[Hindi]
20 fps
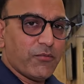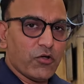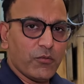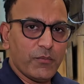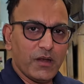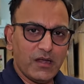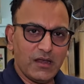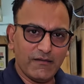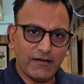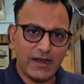में आपको
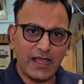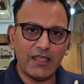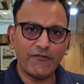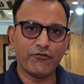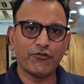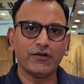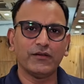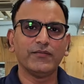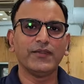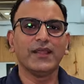मिलने वाला
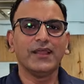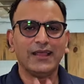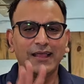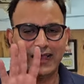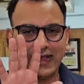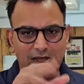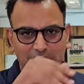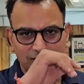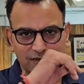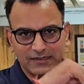आईफोन
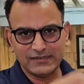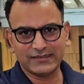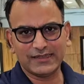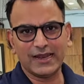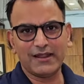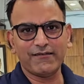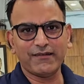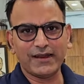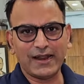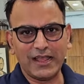अच्छा
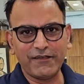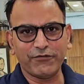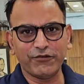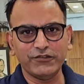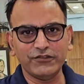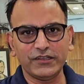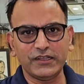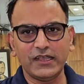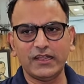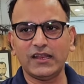इसके अलावा अगर
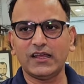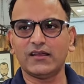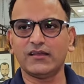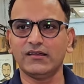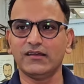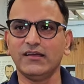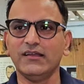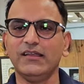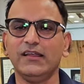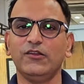आईफोन चाहिए ना
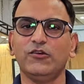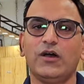ये